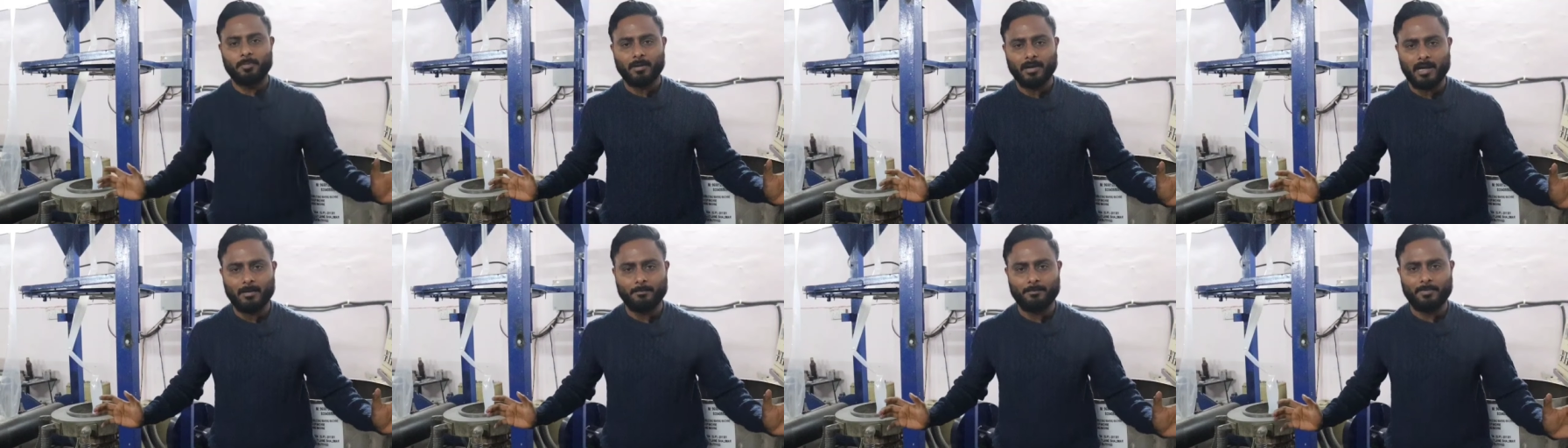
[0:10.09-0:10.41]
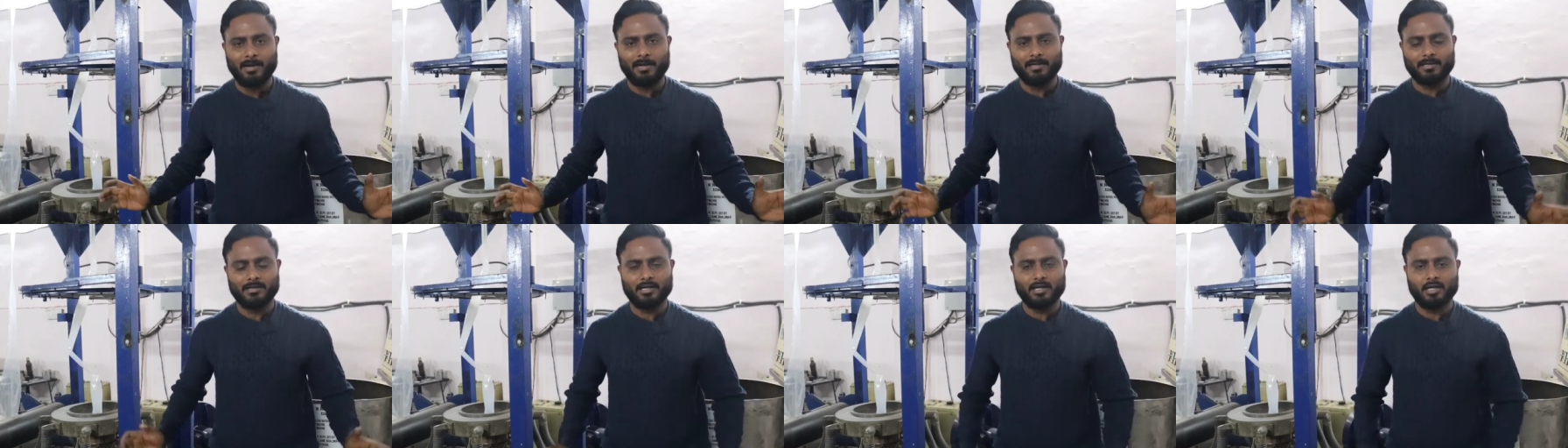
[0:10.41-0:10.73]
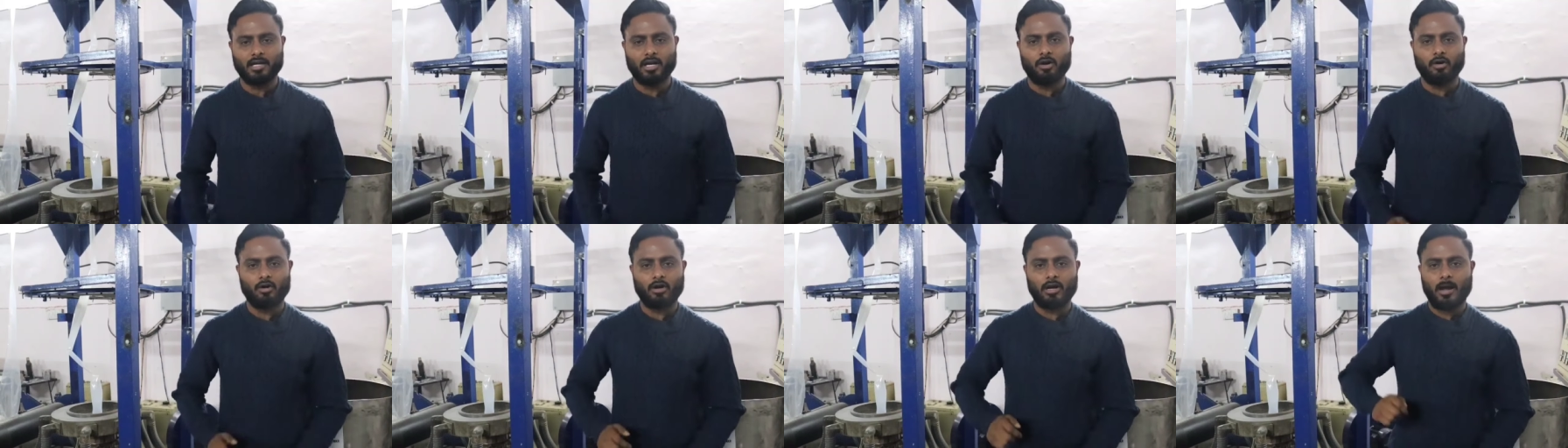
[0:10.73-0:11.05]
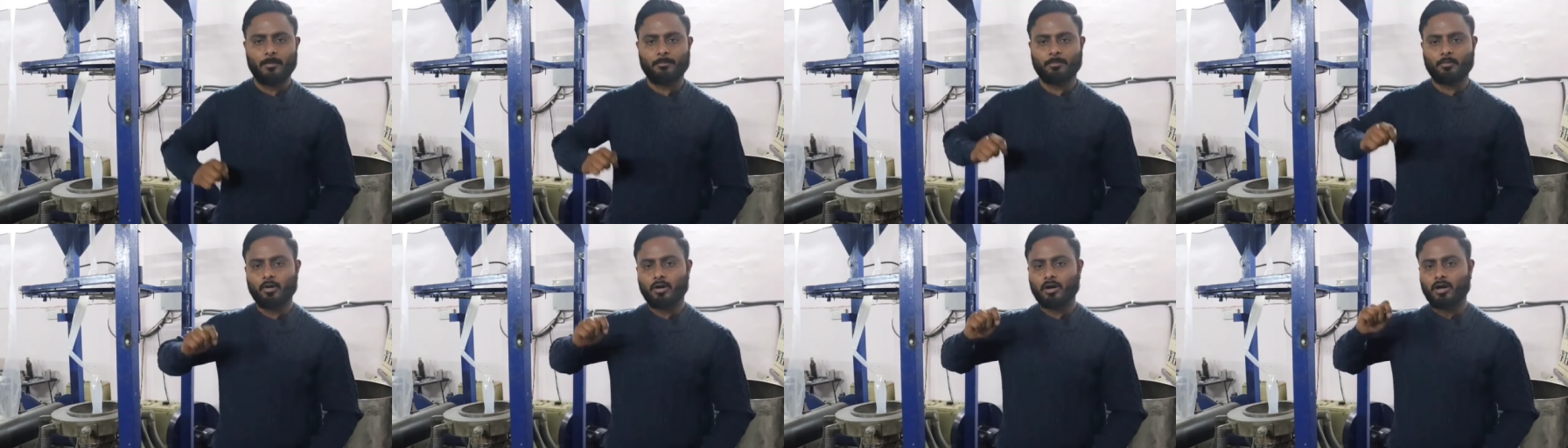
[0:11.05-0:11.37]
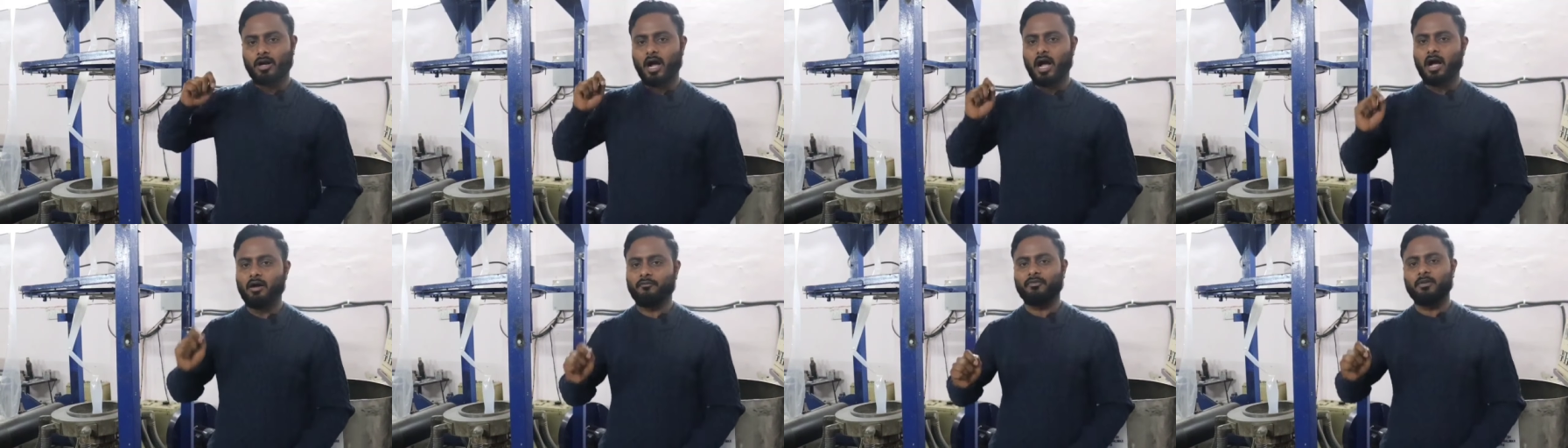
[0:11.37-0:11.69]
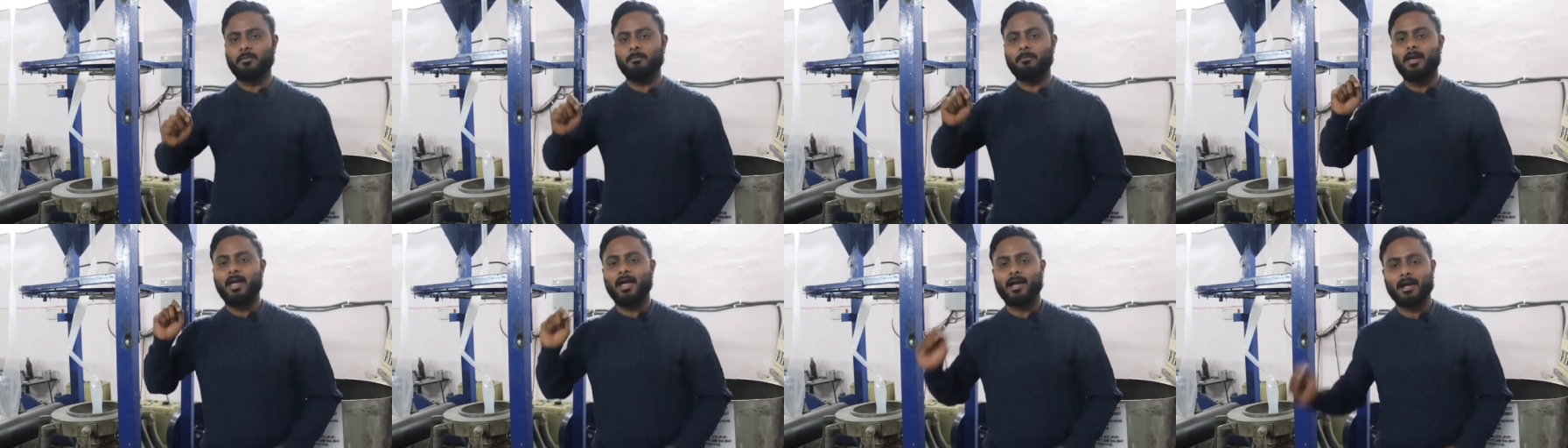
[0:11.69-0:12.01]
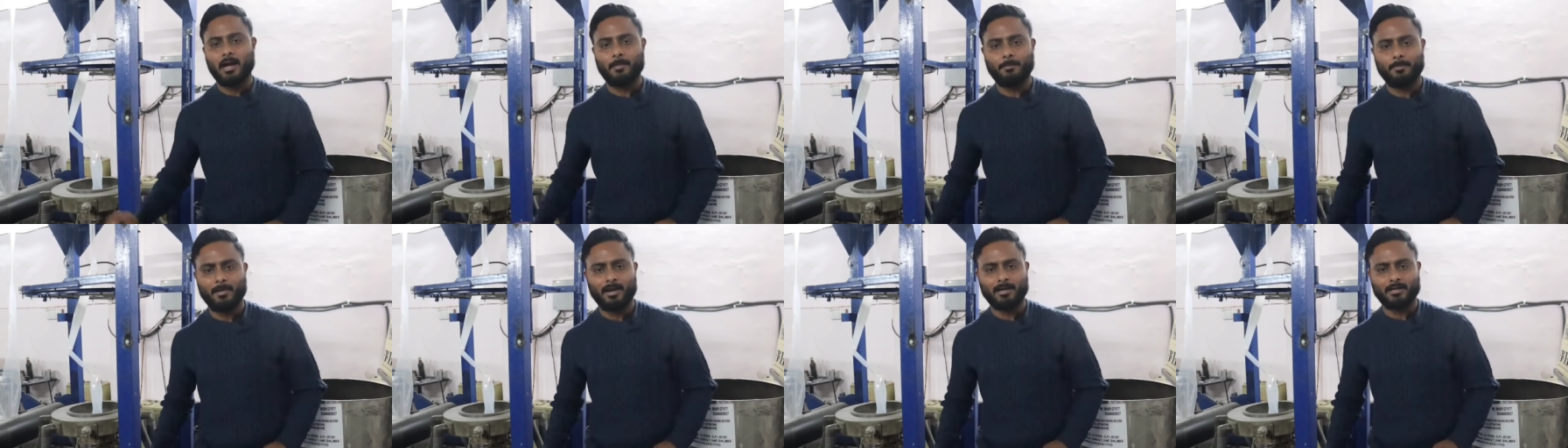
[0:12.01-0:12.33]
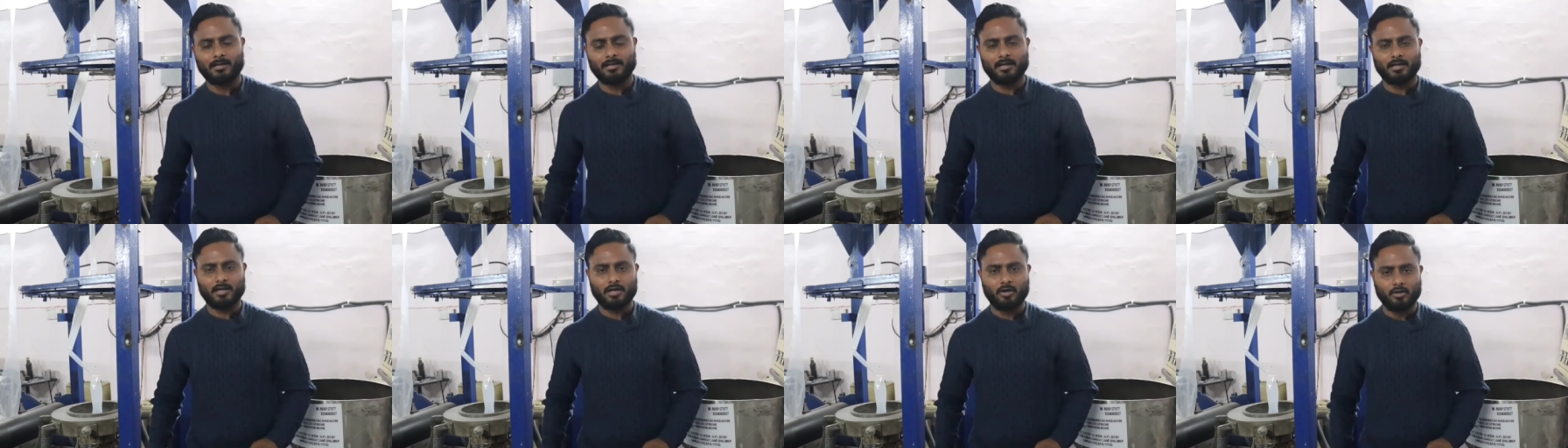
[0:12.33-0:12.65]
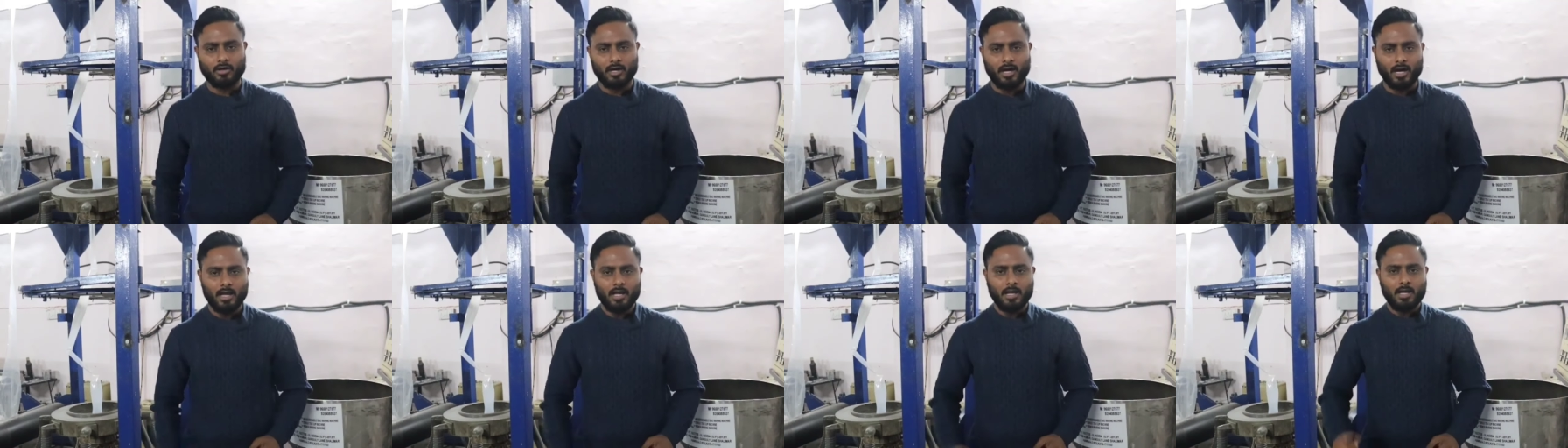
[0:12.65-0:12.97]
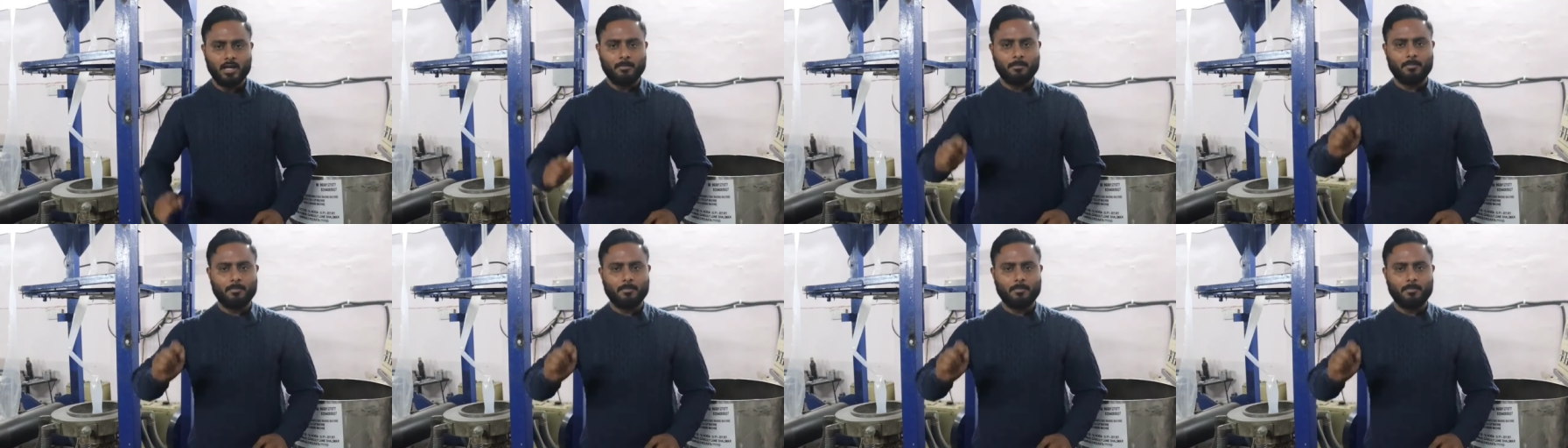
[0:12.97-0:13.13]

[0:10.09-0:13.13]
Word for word: बड़ा प्लांट लग रहा होगा और आपको काफी महंगा प्लांट लग रहा होगा